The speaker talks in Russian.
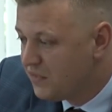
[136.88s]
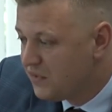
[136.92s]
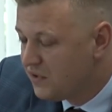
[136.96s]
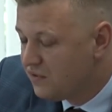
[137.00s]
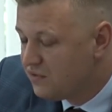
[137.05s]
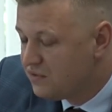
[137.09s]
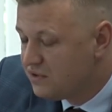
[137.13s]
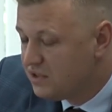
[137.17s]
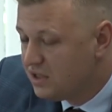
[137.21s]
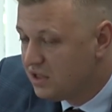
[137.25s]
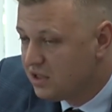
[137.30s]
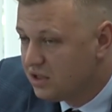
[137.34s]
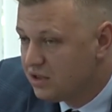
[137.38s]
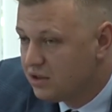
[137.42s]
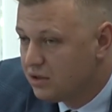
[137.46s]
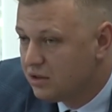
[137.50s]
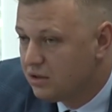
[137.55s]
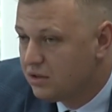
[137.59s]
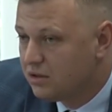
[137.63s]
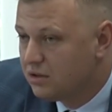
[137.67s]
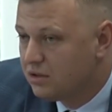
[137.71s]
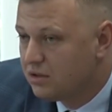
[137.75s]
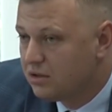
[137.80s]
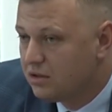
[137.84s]
Всех
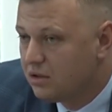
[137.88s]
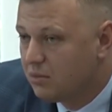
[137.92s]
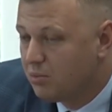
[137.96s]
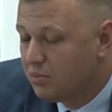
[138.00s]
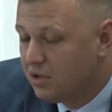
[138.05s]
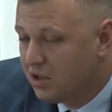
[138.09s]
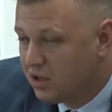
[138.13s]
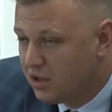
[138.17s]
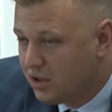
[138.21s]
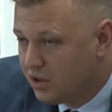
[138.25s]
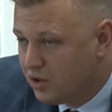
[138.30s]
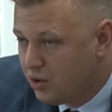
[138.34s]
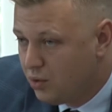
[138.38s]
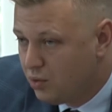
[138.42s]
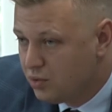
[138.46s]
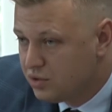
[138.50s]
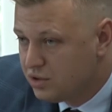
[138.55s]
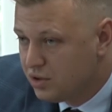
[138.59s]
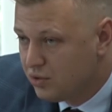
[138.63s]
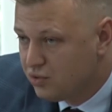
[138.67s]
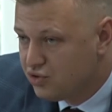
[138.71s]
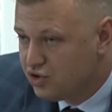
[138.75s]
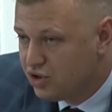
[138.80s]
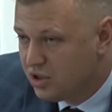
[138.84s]
благодарю
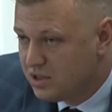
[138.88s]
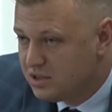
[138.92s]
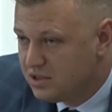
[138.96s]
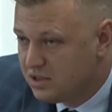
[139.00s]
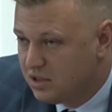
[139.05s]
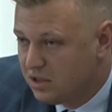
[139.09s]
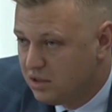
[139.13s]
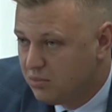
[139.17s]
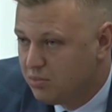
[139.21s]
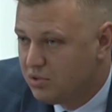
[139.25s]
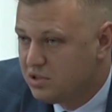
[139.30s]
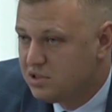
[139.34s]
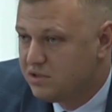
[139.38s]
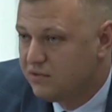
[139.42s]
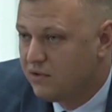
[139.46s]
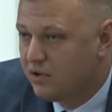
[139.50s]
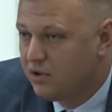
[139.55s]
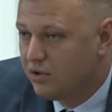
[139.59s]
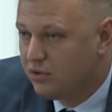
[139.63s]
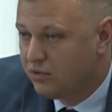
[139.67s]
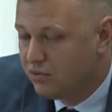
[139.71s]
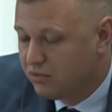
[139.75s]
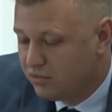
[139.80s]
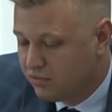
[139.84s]
за участие и
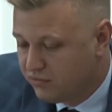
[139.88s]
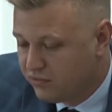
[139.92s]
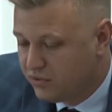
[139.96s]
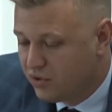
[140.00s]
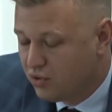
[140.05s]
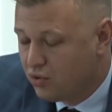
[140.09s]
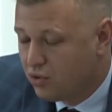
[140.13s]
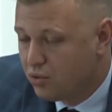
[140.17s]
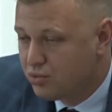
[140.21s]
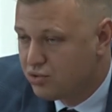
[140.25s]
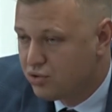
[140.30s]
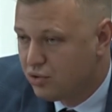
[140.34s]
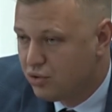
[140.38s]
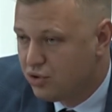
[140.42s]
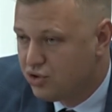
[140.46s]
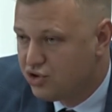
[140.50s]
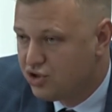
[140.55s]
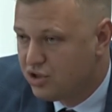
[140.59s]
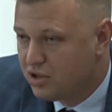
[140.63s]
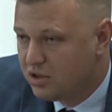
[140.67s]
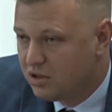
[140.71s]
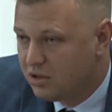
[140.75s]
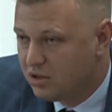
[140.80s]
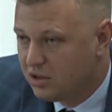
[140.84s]
призываю в таком же
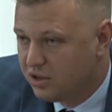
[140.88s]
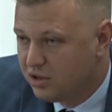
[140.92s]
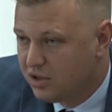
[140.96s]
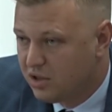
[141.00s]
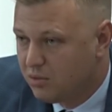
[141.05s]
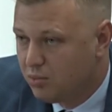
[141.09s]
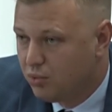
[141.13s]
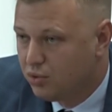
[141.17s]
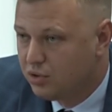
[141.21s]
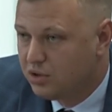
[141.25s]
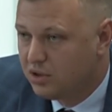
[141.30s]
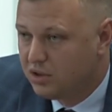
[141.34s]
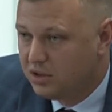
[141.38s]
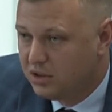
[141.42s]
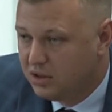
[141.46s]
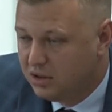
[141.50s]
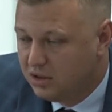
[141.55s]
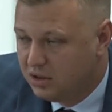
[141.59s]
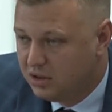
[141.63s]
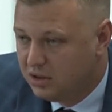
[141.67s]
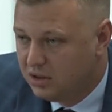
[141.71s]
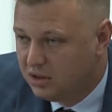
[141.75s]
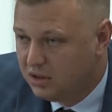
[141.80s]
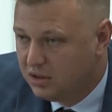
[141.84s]
ключе отработать
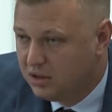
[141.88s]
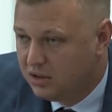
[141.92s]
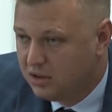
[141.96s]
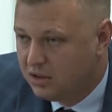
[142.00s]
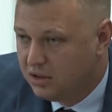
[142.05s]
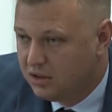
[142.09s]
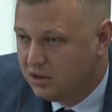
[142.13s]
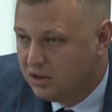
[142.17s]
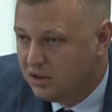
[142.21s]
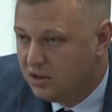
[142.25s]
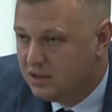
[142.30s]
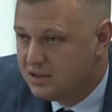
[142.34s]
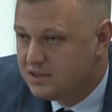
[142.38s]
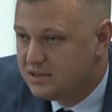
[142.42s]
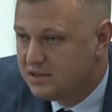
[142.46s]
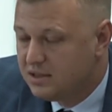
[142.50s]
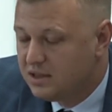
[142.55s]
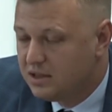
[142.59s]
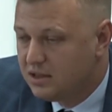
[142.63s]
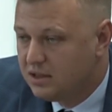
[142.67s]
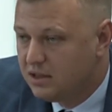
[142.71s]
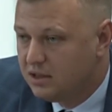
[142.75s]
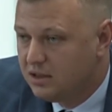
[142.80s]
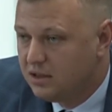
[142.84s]
и День
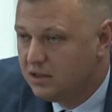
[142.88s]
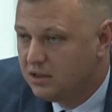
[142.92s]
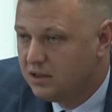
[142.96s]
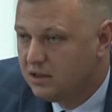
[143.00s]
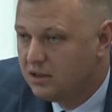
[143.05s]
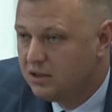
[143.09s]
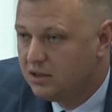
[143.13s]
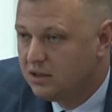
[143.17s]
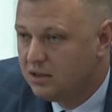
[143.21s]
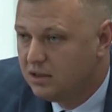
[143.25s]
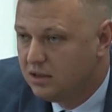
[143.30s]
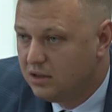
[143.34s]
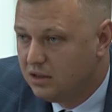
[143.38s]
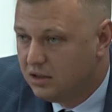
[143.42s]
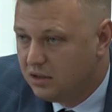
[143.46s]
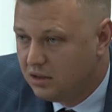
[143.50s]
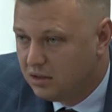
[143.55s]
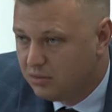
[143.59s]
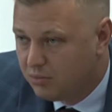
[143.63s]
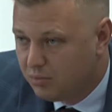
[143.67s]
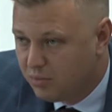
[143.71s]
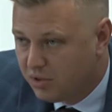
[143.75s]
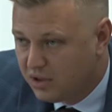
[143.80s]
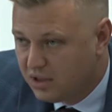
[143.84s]
знаний, и
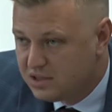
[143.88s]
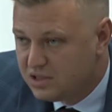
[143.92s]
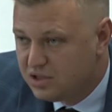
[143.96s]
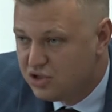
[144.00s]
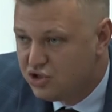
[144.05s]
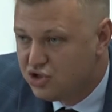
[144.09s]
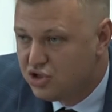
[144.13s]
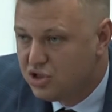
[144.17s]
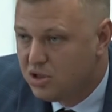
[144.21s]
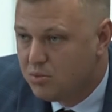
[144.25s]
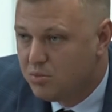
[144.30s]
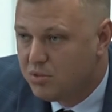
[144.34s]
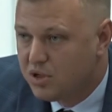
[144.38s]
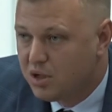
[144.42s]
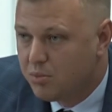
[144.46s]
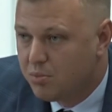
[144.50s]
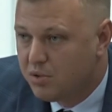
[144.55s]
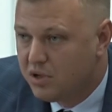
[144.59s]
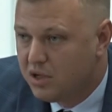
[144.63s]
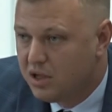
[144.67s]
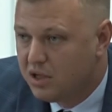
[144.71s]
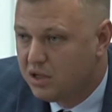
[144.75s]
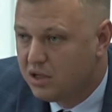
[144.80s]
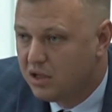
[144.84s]
праздничные
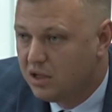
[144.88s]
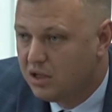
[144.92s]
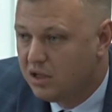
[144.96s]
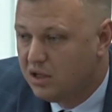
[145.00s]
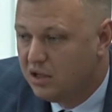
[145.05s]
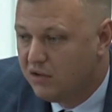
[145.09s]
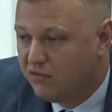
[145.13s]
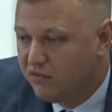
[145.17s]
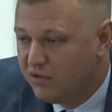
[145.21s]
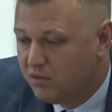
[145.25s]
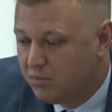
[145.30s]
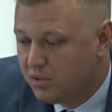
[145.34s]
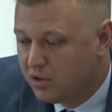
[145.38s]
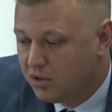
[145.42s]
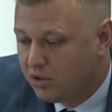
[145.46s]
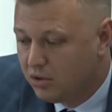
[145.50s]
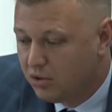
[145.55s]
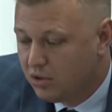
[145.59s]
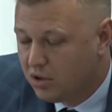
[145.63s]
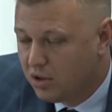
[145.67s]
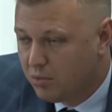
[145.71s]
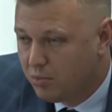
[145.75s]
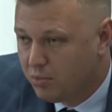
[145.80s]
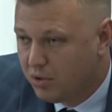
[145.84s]
мероприятия, и
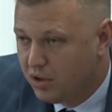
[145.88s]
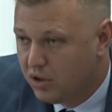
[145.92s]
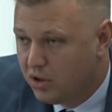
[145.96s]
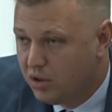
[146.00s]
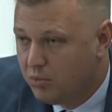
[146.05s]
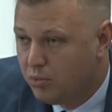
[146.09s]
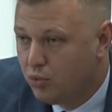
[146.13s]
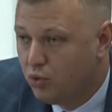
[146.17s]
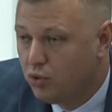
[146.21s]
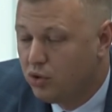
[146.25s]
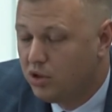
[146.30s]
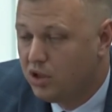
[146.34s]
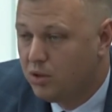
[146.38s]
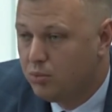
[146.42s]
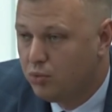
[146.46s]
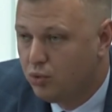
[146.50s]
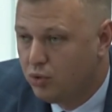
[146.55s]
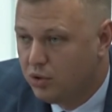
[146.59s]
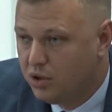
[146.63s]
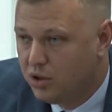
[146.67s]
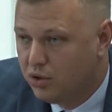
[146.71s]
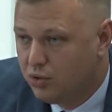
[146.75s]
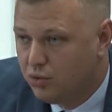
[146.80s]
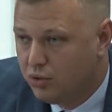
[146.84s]
выборную кампанию, и
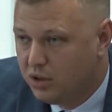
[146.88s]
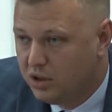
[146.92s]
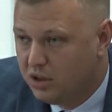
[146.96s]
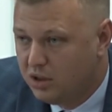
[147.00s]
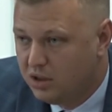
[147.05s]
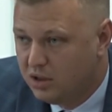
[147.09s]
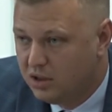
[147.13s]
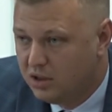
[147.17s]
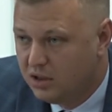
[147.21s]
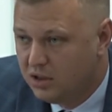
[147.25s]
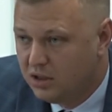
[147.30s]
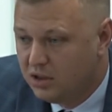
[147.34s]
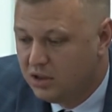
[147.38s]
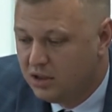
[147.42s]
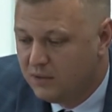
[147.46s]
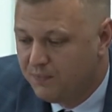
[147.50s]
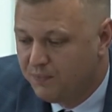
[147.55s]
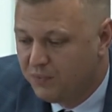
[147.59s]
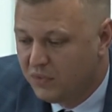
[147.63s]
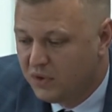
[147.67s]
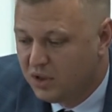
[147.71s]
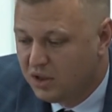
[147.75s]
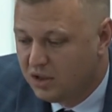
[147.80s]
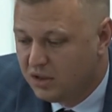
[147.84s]
многие-многие другие мероприятия
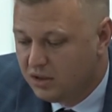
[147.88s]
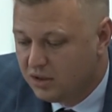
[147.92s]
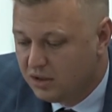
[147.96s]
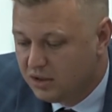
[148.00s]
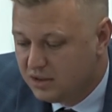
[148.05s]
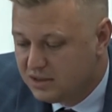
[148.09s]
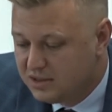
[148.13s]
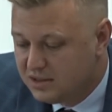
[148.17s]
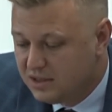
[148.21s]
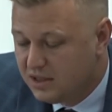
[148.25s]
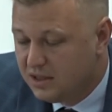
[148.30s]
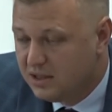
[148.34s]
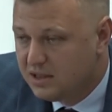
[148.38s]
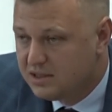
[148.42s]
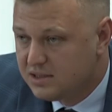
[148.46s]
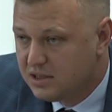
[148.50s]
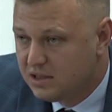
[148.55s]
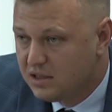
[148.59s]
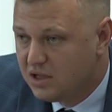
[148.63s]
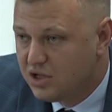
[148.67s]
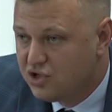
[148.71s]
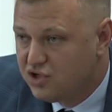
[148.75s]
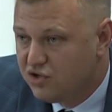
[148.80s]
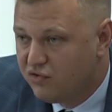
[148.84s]
цели и
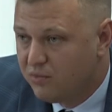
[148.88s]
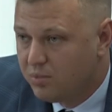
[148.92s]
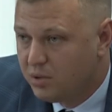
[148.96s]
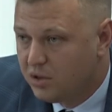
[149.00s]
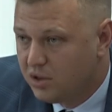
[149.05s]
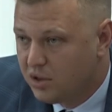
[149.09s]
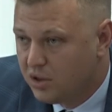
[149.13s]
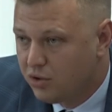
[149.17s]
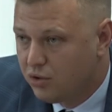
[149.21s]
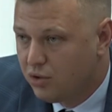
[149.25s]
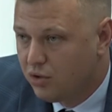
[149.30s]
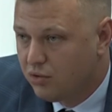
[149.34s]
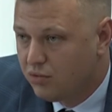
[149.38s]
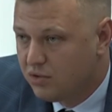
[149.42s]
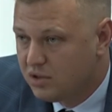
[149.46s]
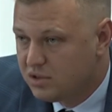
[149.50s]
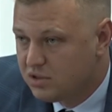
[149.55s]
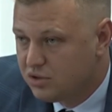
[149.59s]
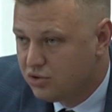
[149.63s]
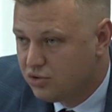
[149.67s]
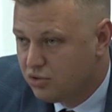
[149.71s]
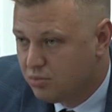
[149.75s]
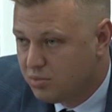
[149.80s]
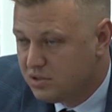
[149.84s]
задачи выполнить, которые у
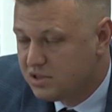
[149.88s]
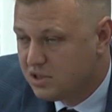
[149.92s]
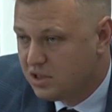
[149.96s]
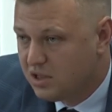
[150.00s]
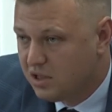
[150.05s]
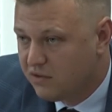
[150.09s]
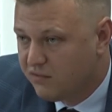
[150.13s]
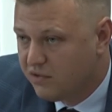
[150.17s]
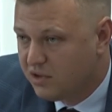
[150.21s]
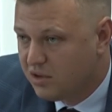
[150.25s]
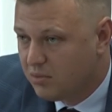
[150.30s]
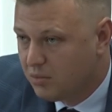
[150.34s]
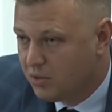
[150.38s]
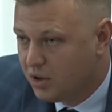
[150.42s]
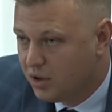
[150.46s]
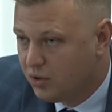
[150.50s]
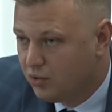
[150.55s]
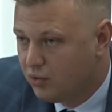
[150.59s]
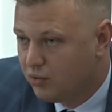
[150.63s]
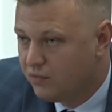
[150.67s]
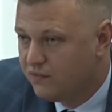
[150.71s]
нас еще предстоят в этом году.